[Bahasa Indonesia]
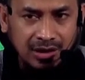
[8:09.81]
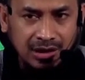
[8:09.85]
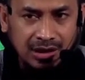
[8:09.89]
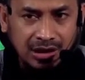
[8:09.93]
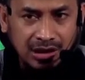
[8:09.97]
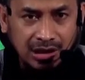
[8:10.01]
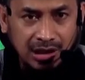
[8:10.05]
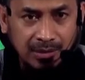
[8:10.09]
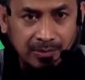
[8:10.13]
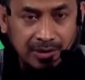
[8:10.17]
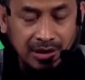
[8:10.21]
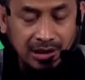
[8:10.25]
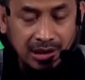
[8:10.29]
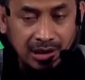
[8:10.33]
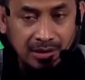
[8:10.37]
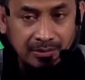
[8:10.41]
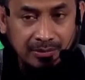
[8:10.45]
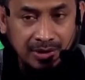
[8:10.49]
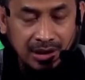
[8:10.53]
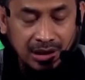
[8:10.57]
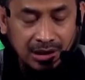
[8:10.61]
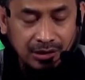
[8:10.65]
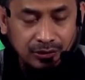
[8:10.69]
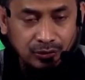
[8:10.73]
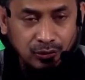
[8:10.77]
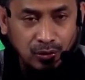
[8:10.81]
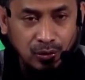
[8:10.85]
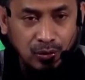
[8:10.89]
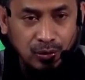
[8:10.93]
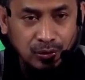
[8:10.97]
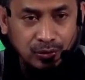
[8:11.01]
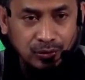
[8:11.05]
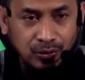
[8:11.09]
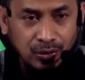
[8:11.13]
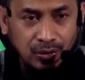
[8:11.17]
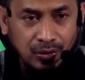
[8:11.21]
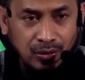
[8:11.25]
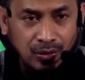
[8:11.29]
Ini nama-nama
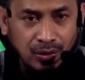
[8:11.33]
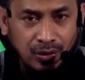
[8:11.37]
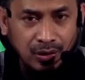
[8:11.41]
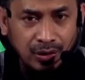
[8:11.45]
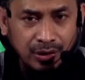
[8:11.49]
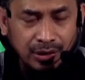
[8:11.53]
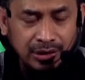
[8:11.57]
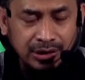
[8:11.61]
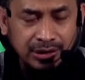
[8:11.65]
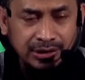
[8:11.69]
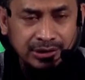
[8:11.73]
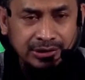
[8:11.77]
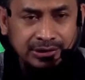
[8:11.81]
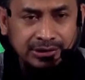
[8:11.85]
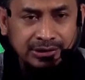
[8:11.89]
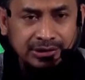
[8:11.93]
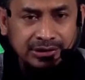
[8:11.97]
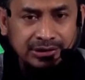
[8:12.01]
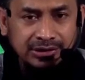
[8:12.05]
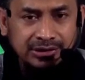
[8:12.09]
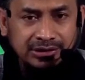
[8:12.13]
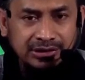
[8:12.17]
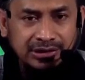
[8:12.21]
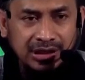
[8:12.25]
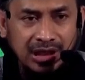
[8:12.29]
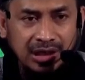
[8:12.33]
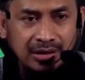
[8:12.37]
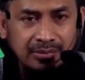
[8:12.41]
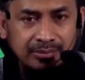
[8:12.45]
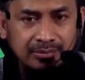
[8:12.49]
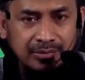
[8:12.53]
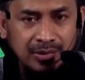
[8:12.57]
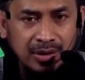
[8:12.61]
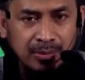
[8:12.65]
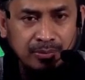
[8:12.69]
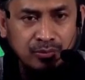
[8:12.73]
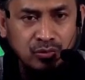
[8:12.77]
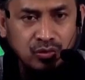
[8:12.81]
tokoh-tokoh yang
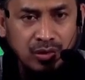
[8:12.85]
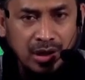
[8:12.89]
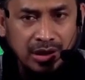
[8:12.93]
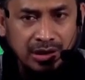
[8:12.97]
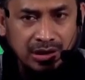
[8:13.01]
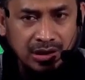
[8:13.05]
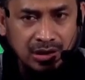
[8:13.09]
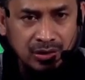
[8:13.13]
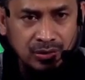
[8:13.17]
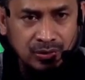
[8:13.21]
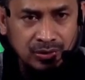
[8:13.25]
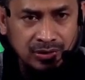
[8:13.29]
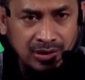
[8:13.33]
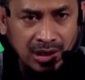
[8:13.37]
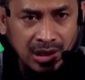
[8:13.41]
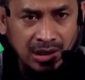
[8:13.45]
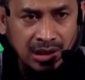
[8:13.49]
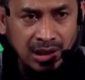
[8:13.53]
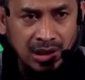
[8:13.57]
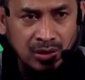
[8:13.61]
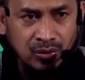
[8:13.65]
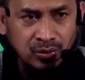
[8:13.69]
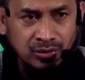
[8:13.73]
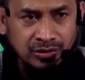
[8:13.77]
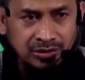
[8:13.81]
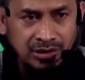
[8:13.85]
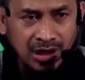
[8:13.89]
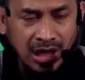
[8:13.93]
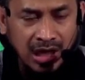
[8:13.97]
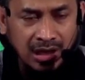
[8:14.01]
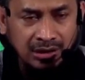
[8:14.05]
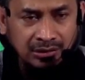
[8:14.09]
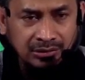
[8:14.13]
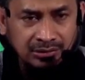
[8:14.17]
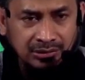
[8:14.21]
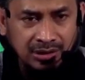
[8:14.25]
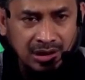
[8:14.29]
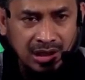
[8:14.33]
membuat
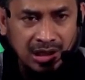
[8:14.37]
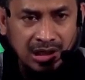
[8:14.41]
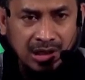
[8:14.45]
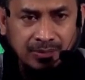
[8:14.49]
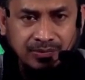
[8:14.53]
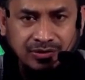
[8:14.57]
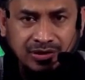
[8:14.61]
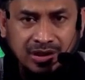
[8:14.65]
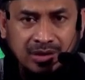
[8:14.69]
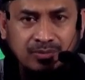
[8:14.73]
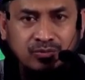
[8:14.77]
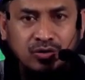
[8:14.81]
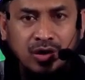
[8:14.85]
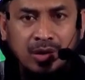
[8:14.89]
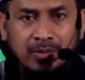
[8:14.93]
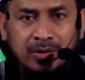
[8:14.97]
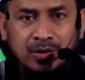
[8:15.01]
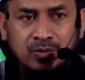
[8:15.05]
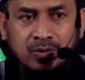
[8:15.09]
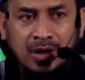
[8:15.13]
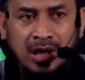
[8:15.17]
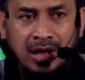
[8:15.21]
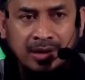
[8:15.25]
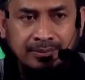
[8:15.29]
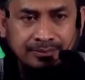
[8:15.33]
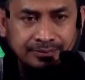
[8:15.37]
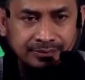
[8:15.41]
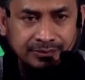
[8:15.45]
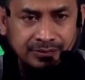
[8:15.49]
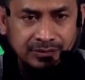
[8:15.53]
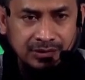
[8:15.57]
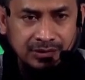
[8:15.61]
kedustaan-kedustaan terhadap Syekh Muhammad Wahab.